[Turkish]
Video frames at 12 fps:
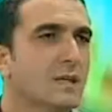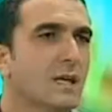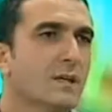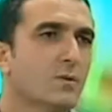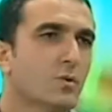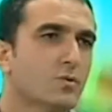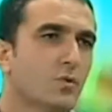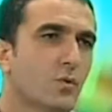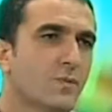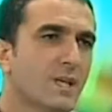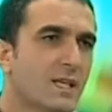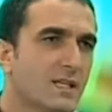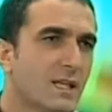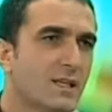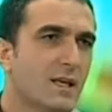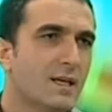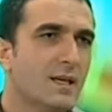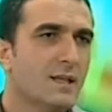endoskopikte
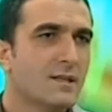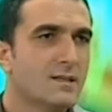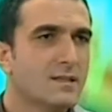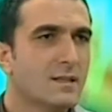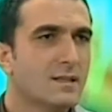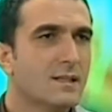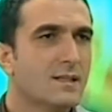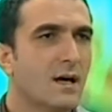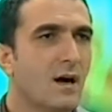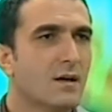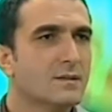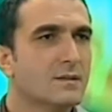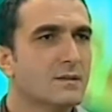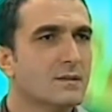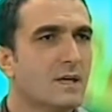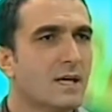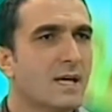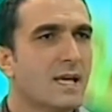de klasikte de
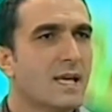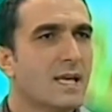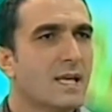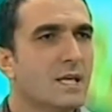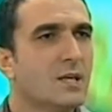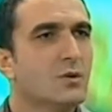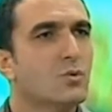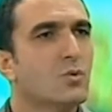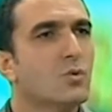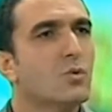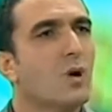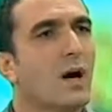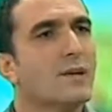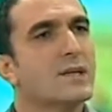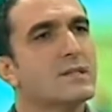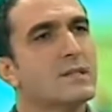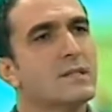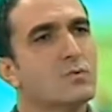aslında iki türlü
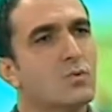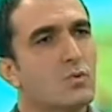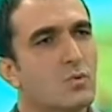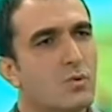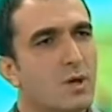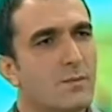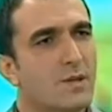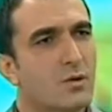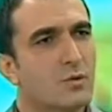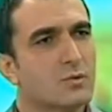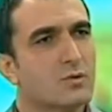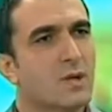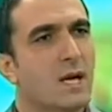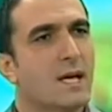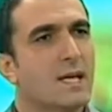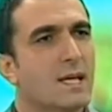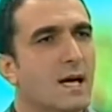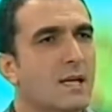anestezi uygulayabiliyoruz.
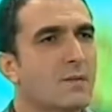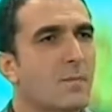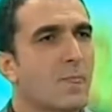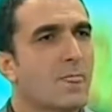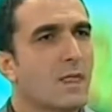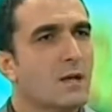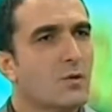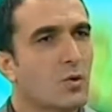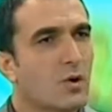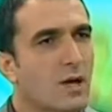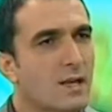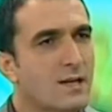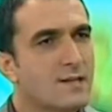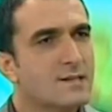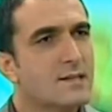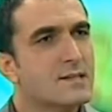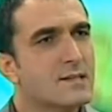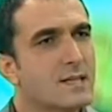Yani lokal
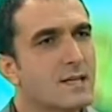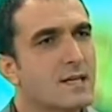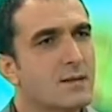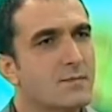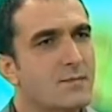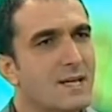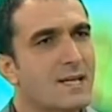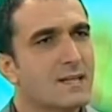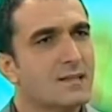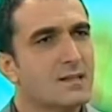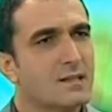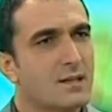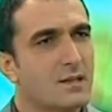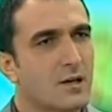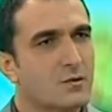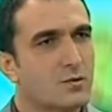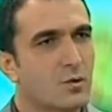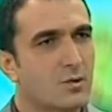anestezi birlikte
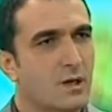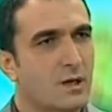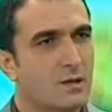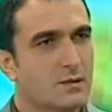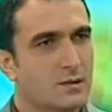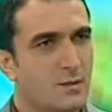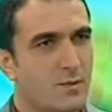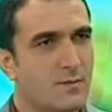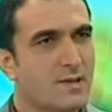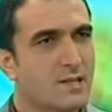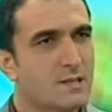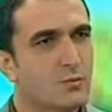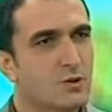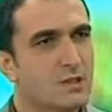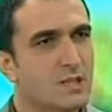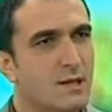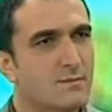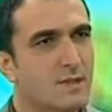sedasyonla yapabiliriz bu
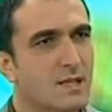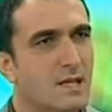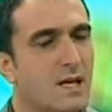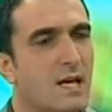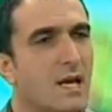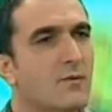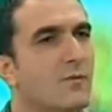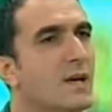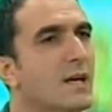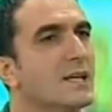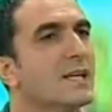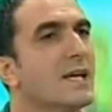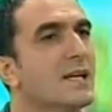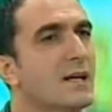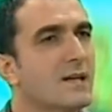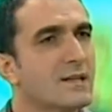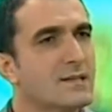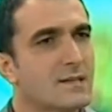işlemleri veya genel
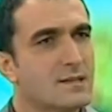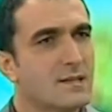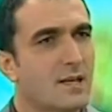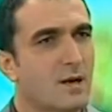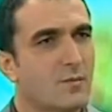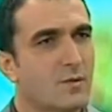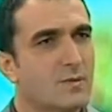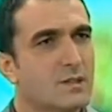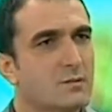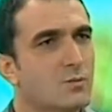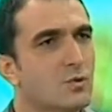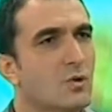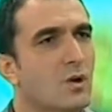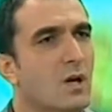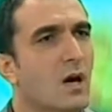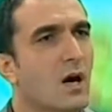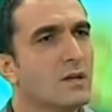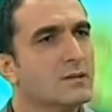anesteziyle yapabiliriz. Bunu
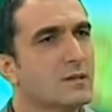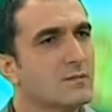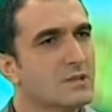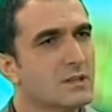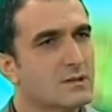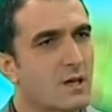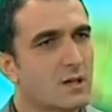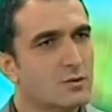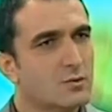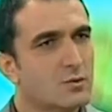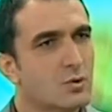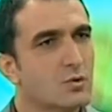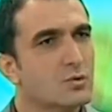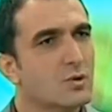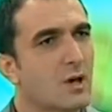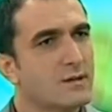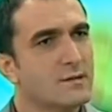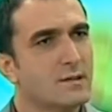hastamızla tartışıyoruz.
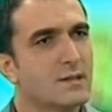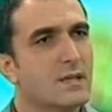Hastanın